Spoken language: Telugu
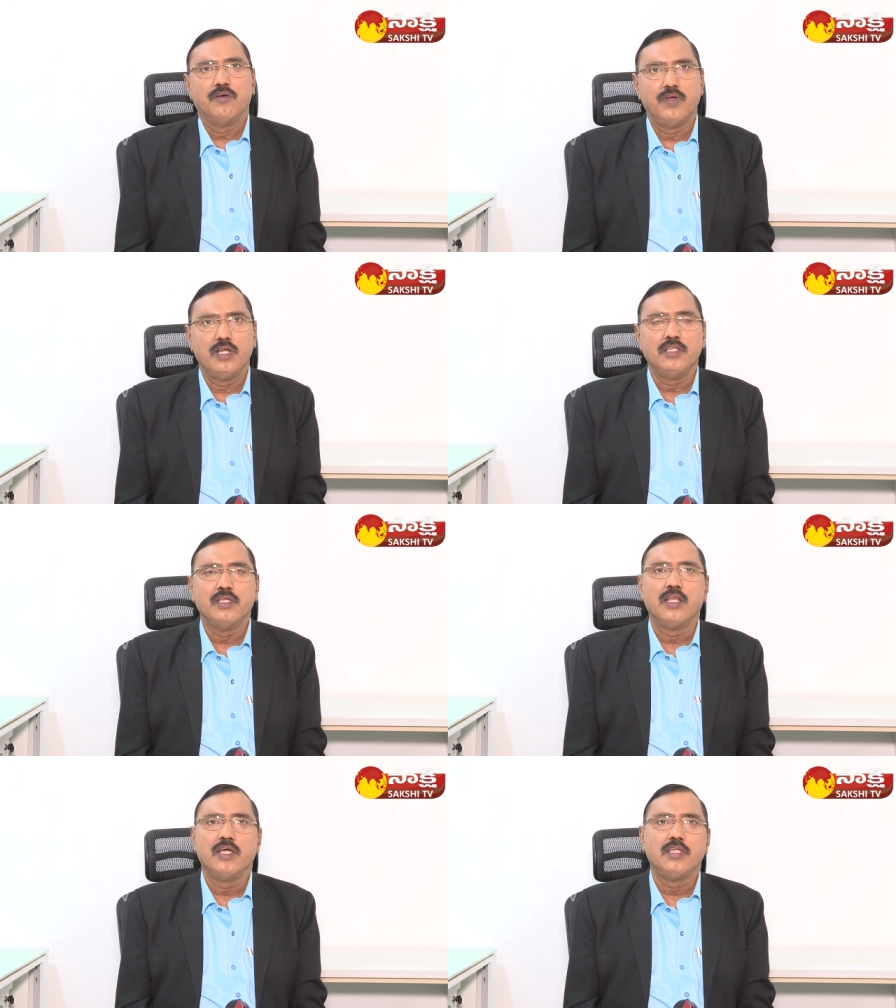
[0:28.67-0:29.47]
వెళ్ళింది
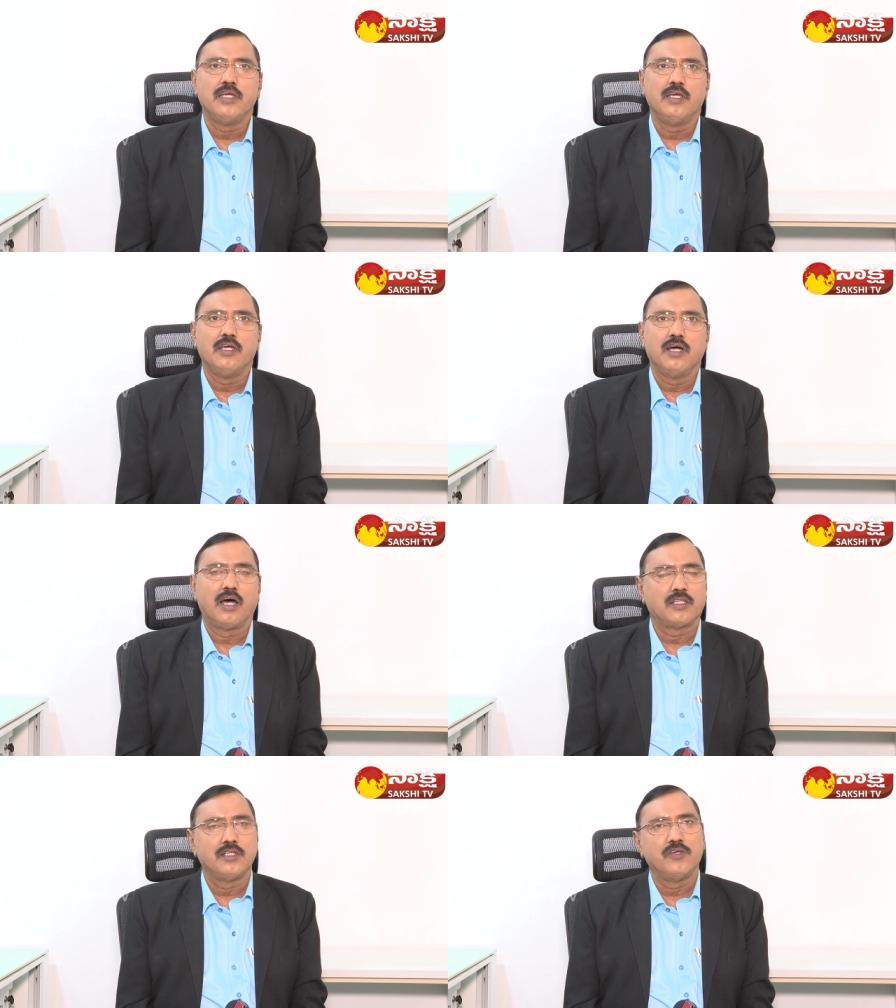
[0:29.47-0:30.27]
అనేది
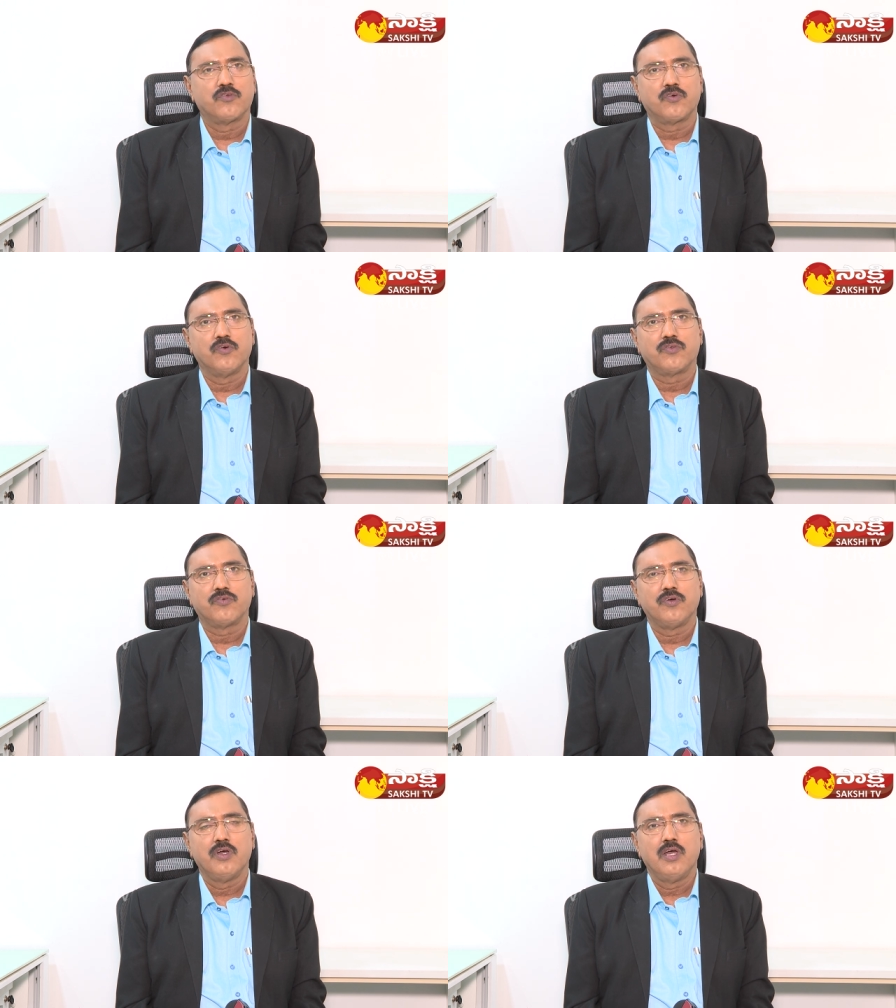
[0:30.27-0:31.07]
అర్థం చేసుకోవచ్చు
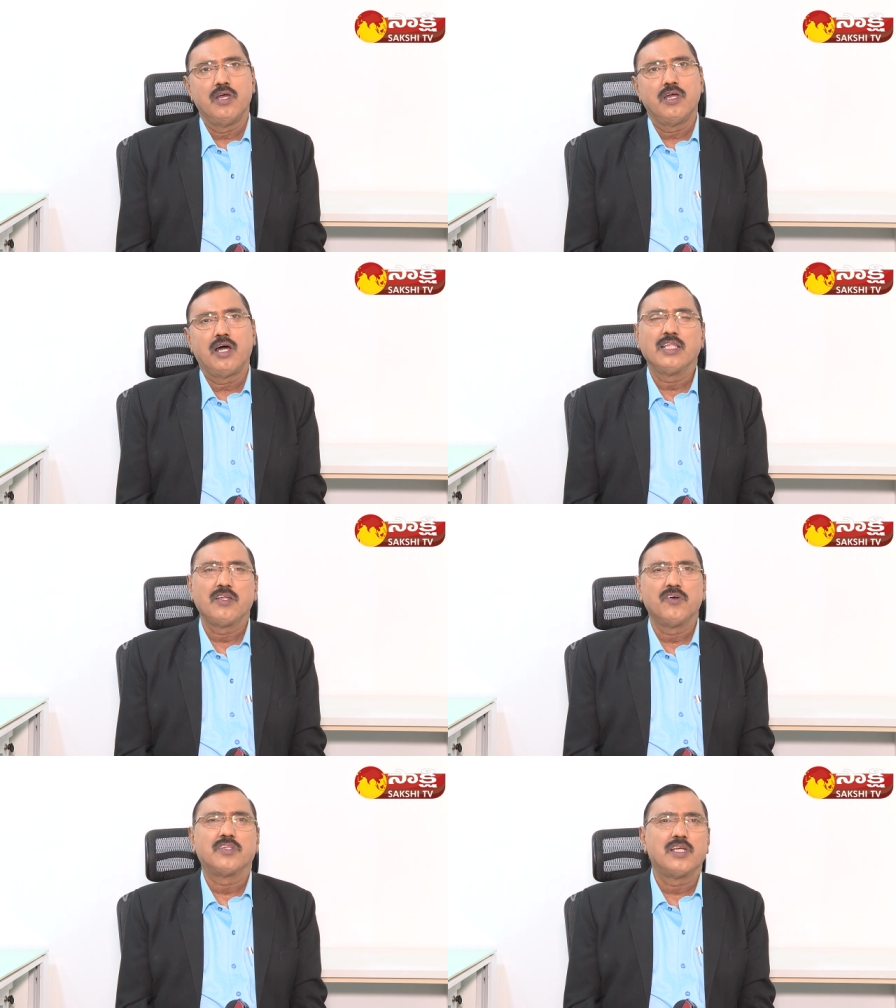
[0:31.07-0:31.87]

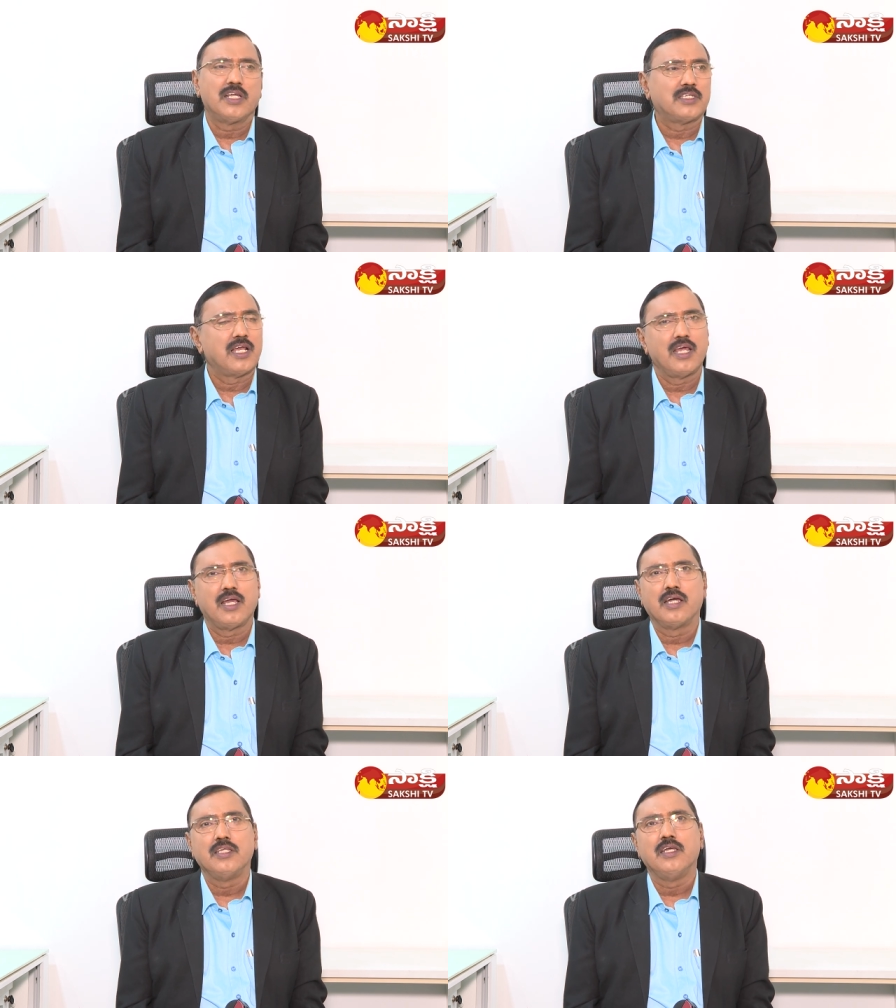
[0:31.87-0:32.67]
ఆంధ్రజ్యోతి అంటే సరే
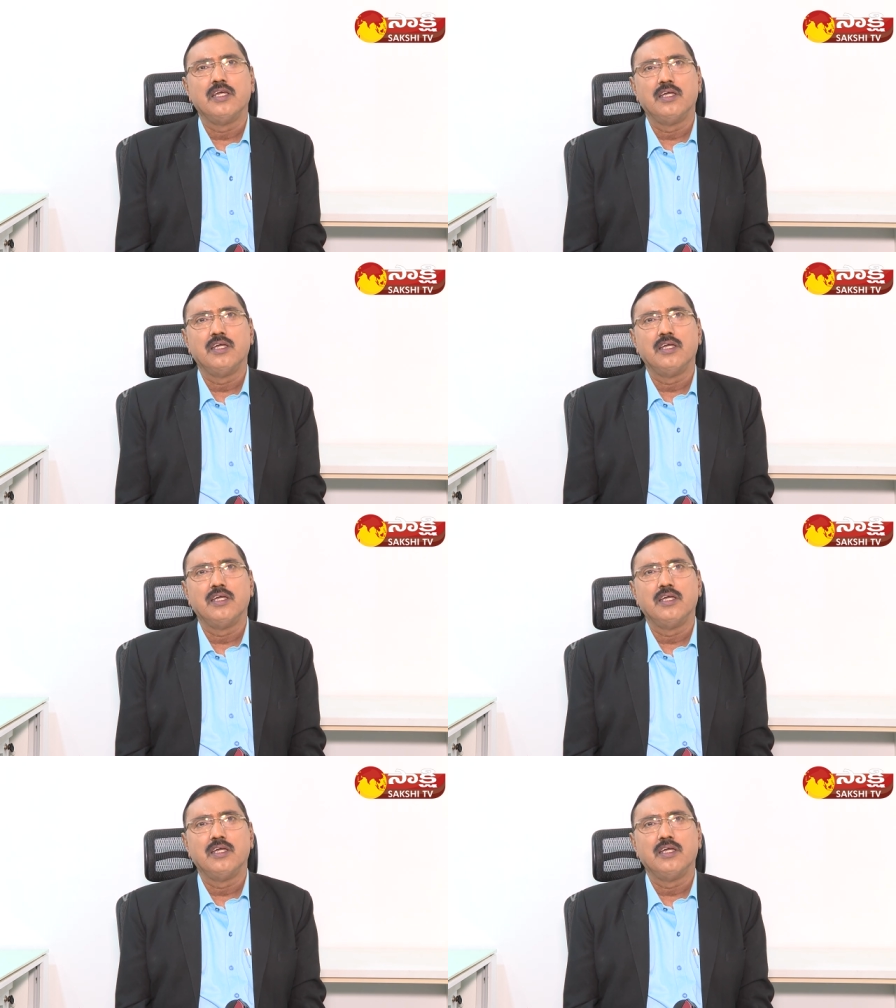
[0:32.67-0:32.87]
ఇక అది